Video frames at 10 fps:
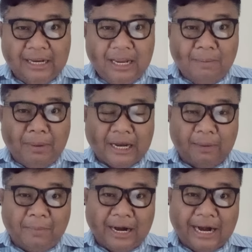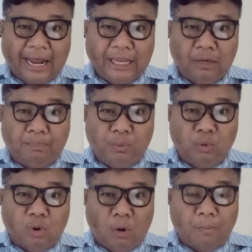bagaimana ibu
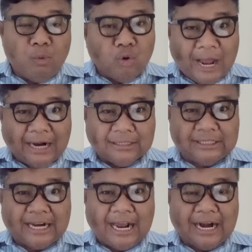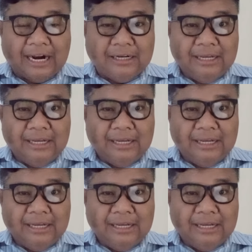kok pulang sekarang